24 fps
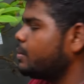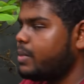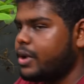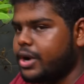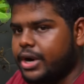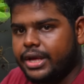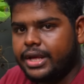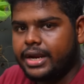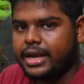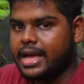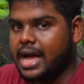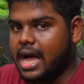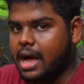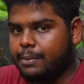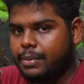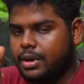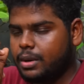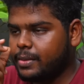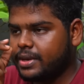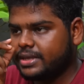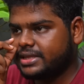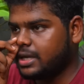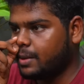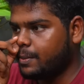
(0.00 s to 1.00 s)
ஒரு பழம் இருக்குது
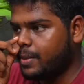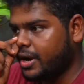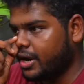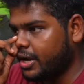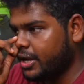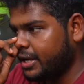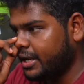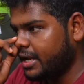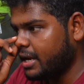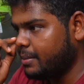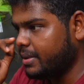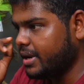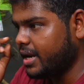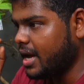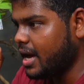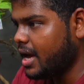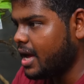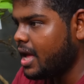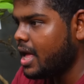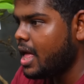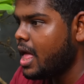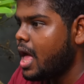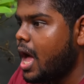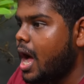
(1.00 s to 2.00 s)
ஆப்பிள் மரத்தில் பழம் இருக்குது அப்படின்னா
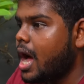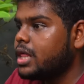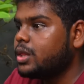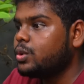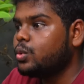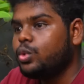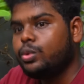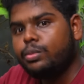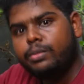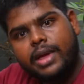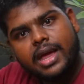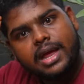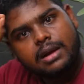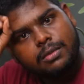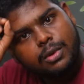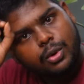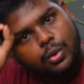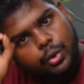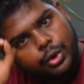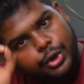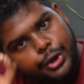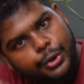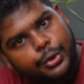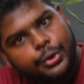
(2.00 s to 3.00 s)
அது உண்மையாலுமே
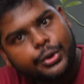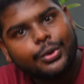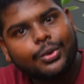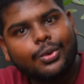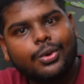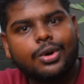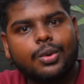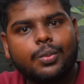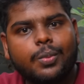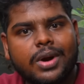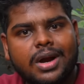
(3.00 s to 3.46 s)
குட்டி குட்டி ஓண்டு